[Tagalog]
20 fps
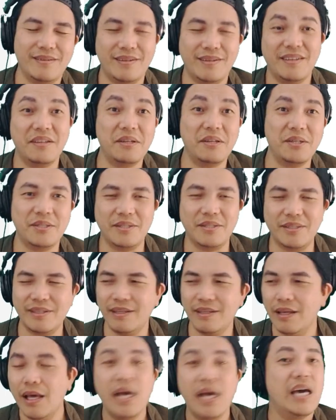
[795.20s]
English.
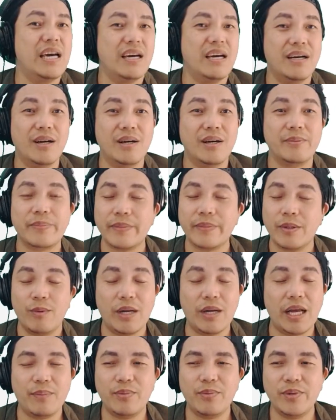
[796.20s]

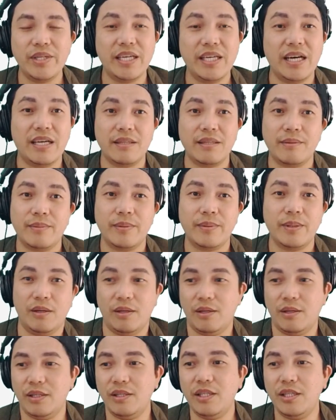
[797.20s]
Wala po yan.
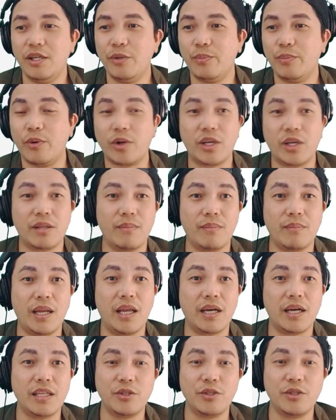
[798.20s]
Hindi porkit
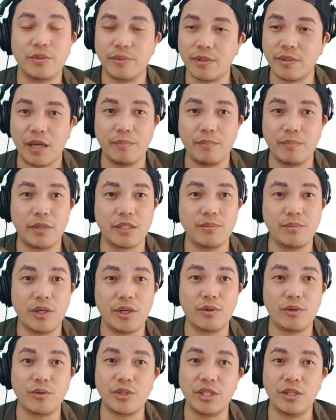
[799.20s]
malaki na yung subscribers mo,
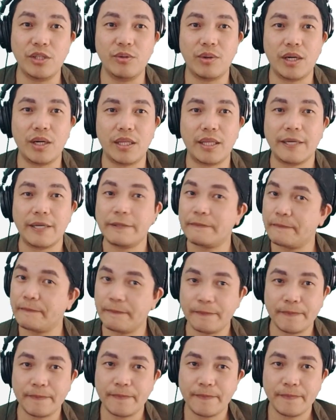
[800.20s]
ikaw eh, sino ka na.
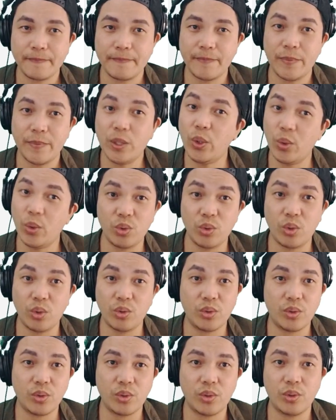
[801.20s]
No, no,
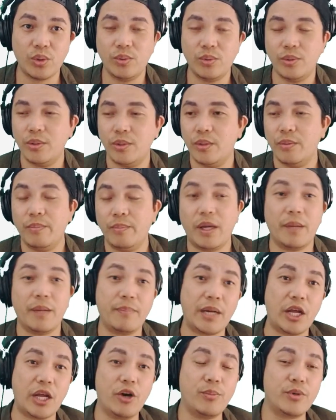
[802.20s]
no, no.
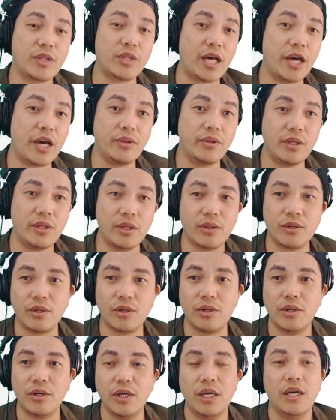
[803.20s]
Pare-pareho po tayo
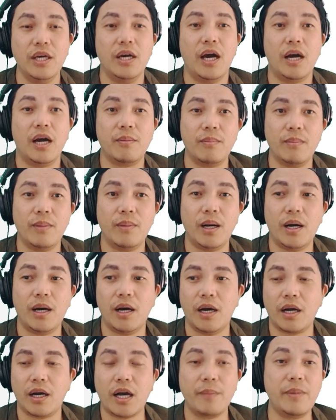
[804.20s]
dito. Ang
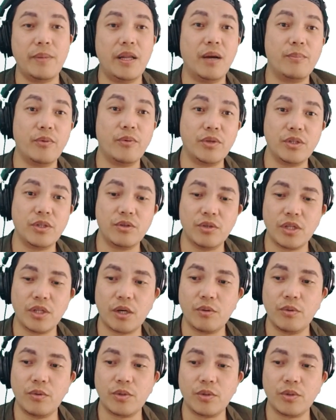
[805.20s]
uh, kami lang po dito nag